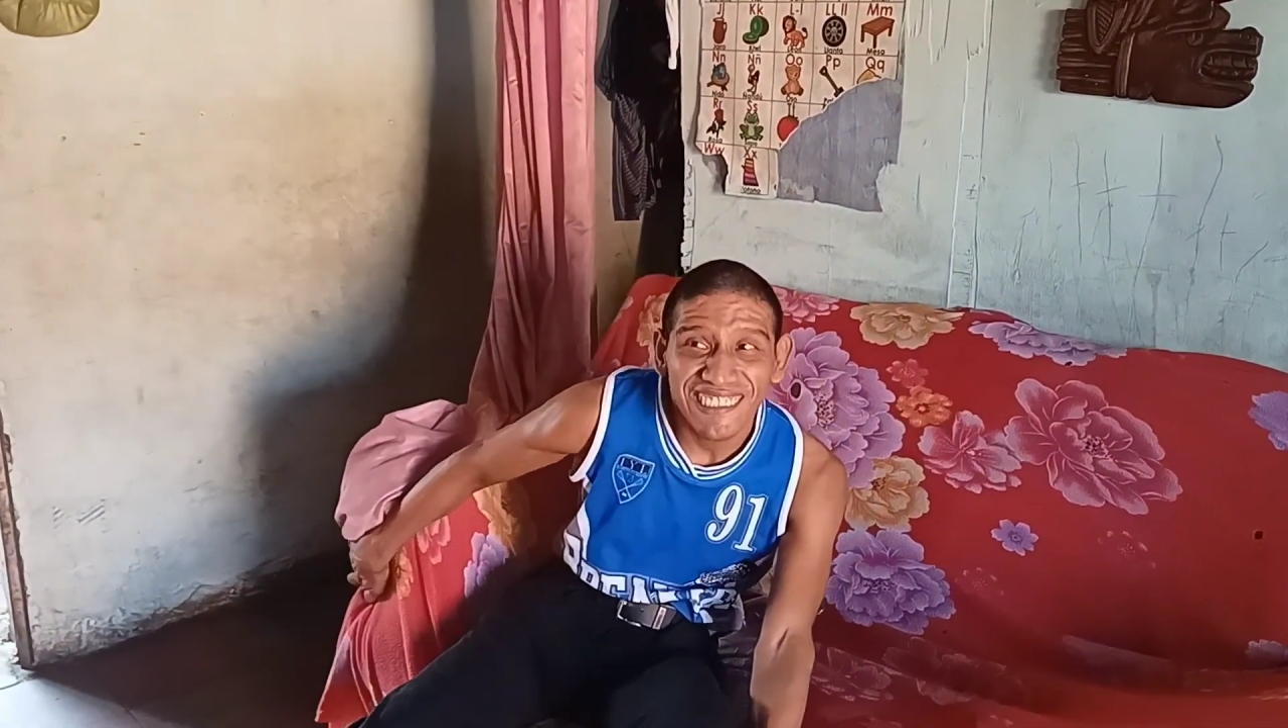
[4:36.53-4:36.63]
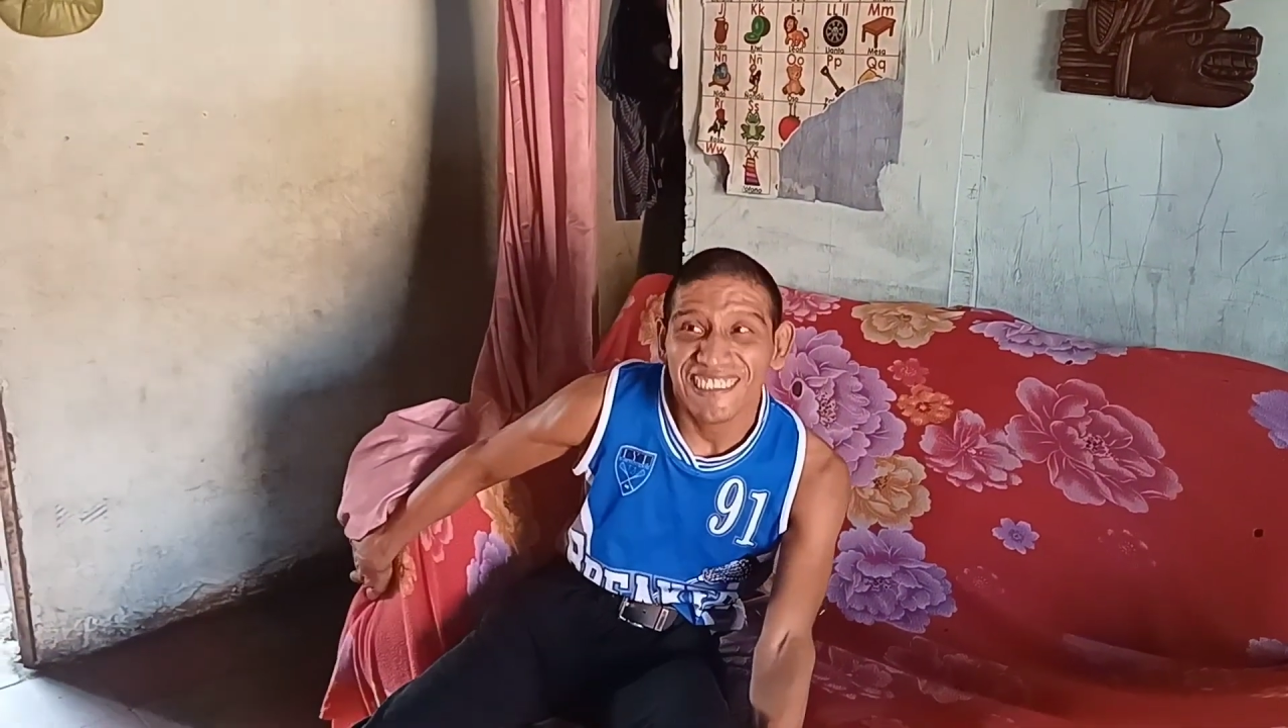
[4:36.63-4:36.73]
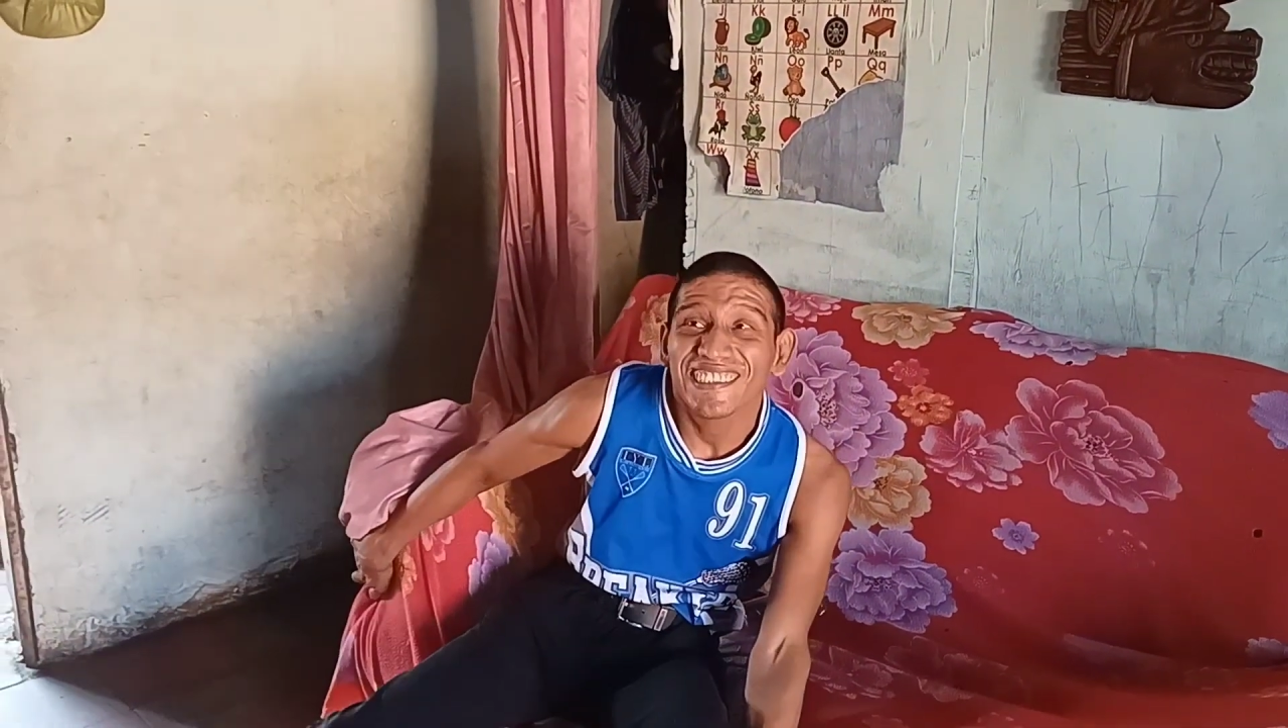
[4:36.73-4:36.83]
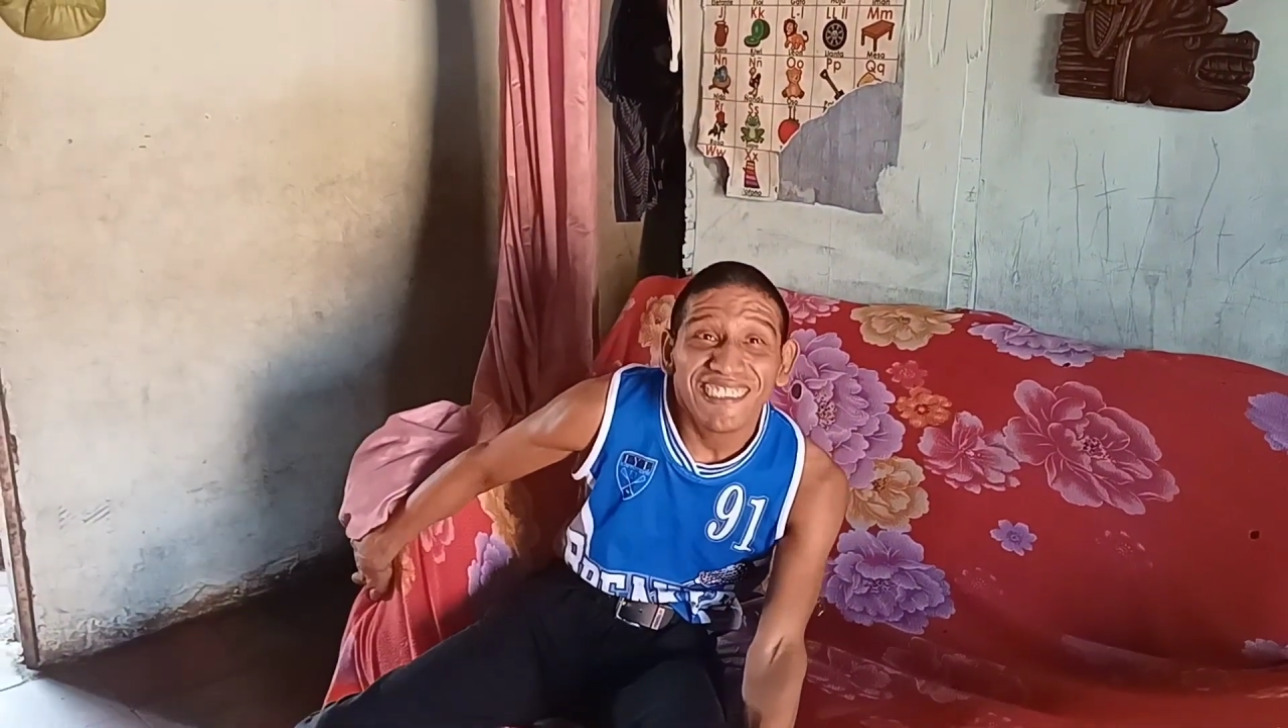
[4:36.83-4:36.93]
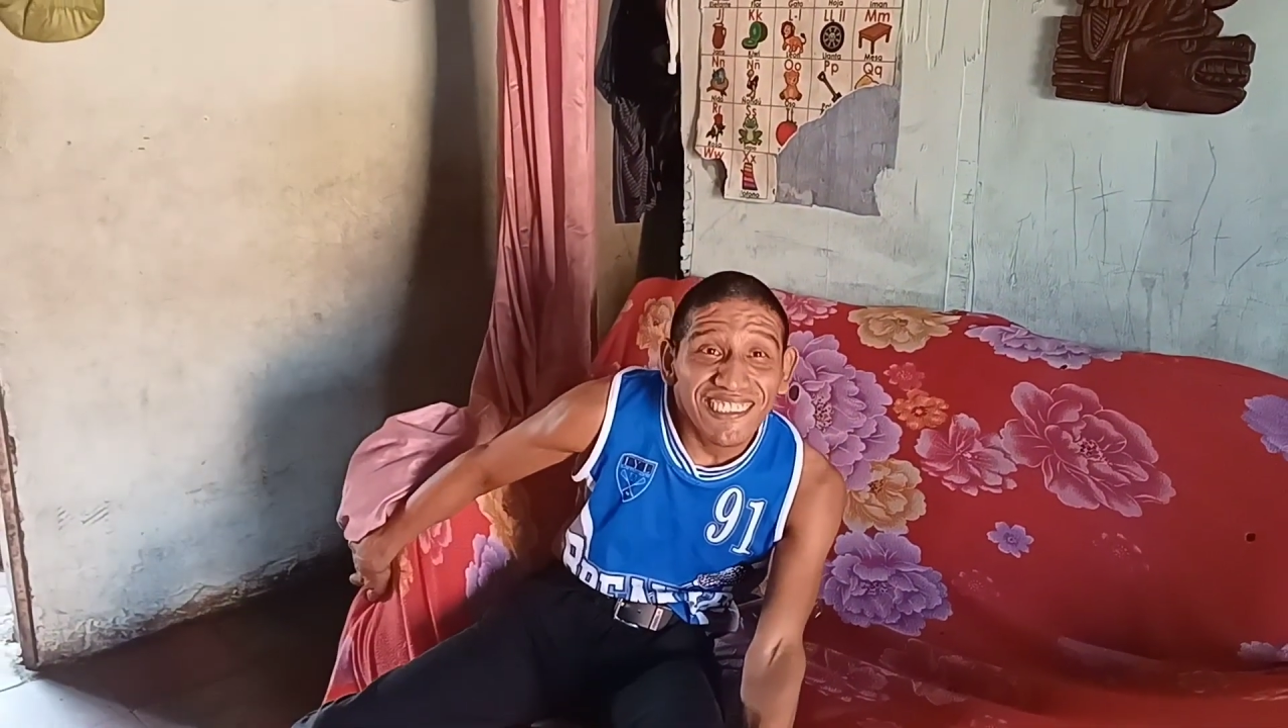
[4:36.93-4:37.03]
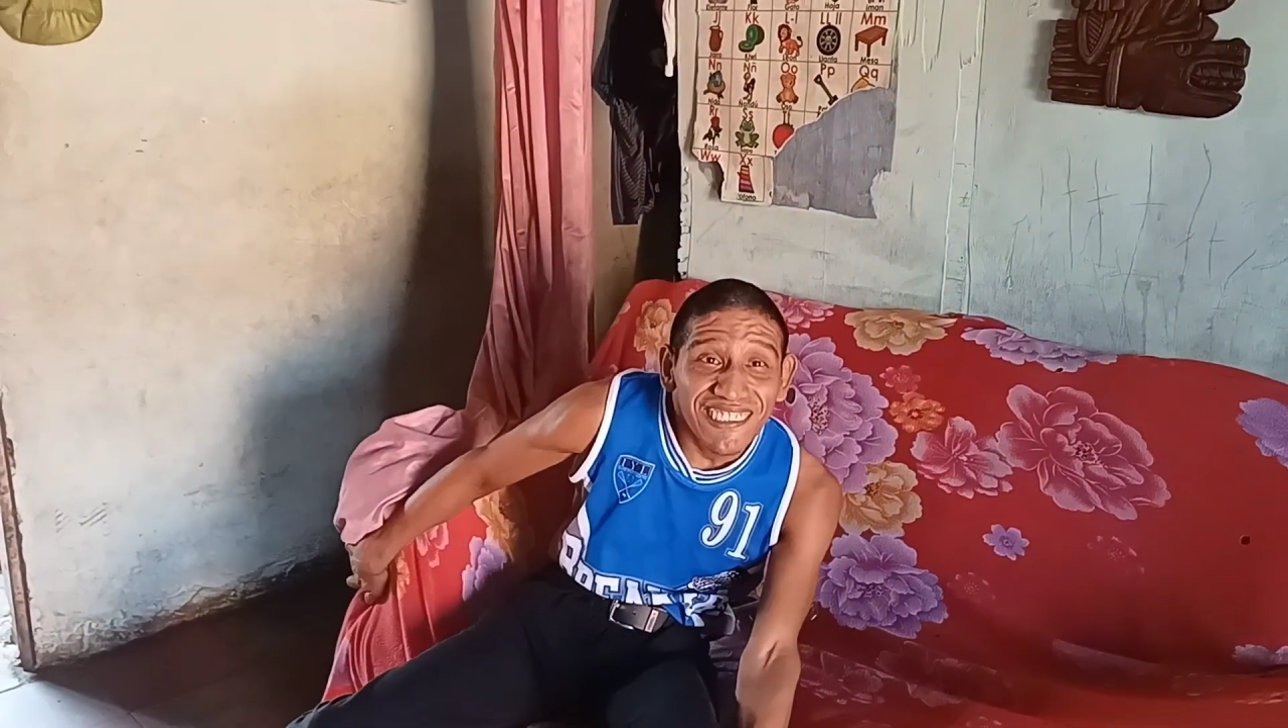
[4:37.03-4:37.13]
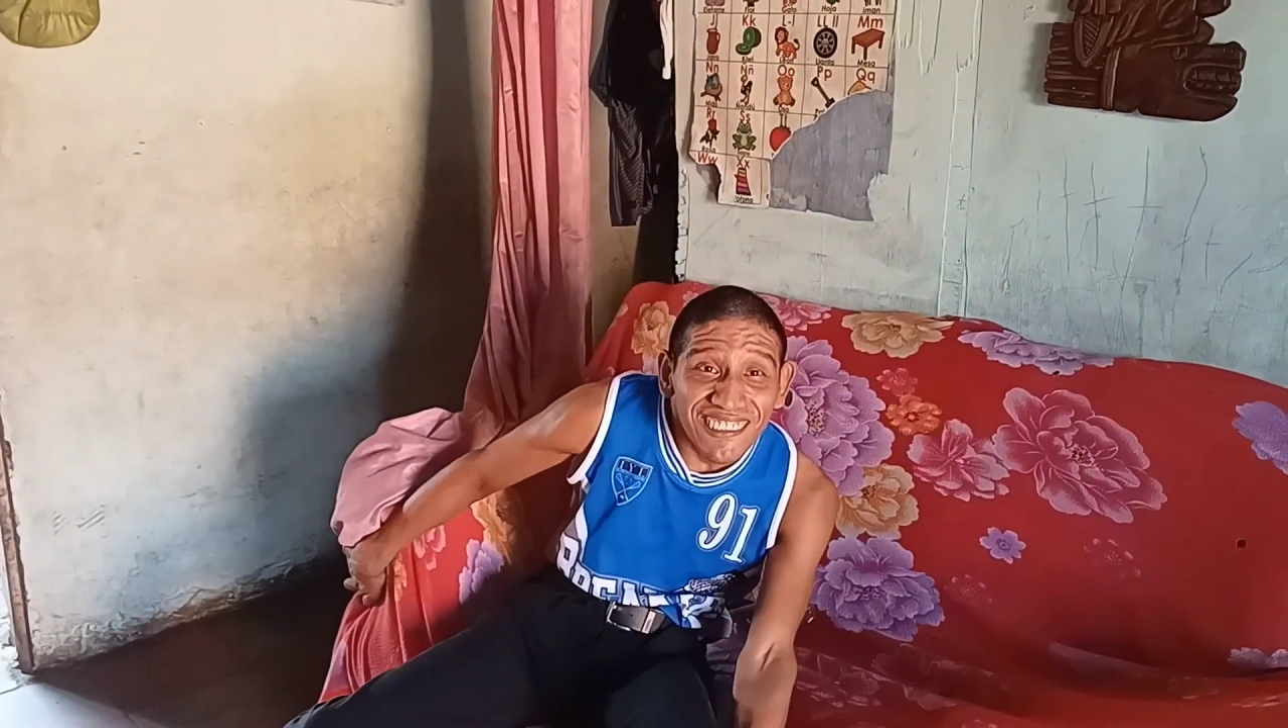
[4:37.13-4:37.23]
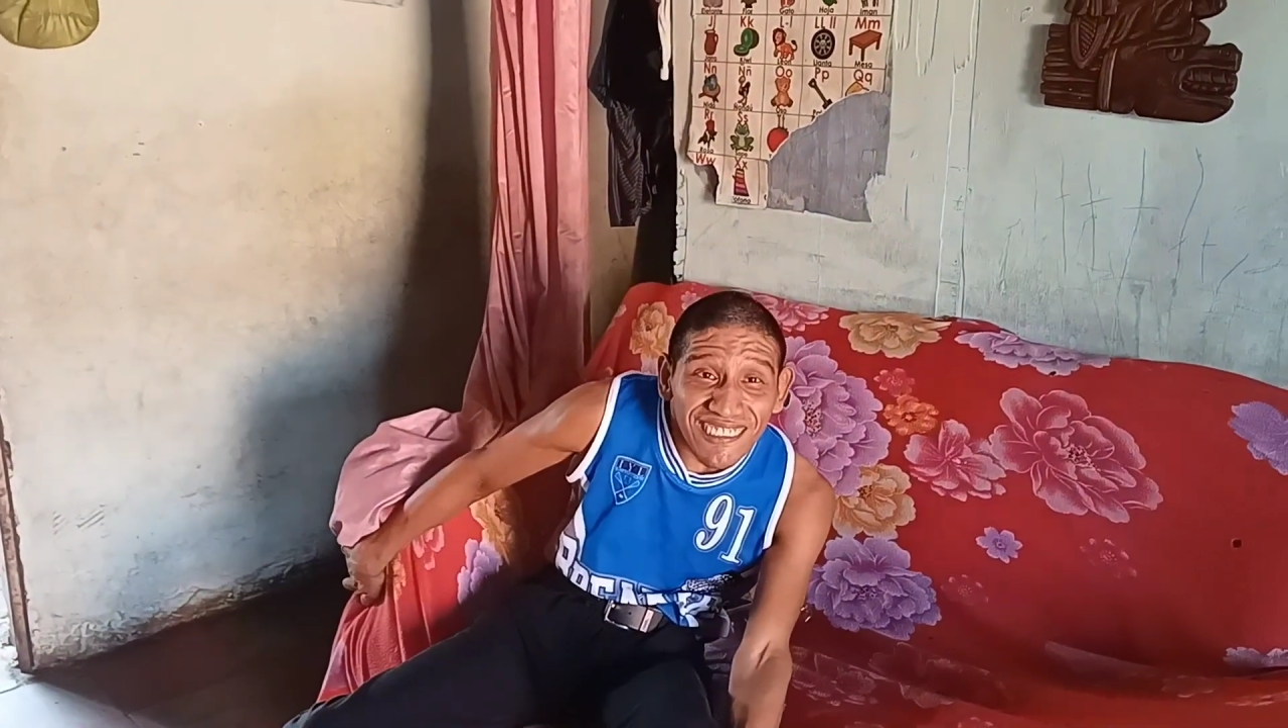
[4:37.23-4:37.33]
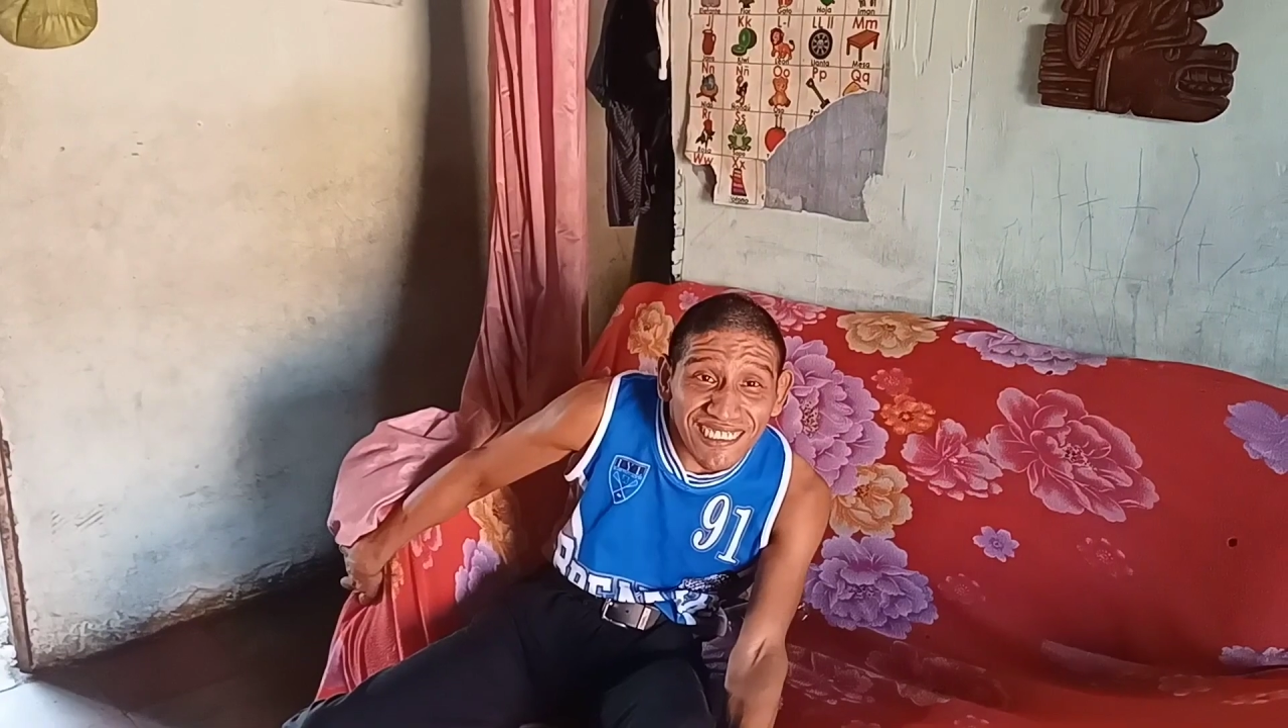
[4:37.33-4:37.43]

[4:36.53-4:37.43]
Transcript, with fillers: última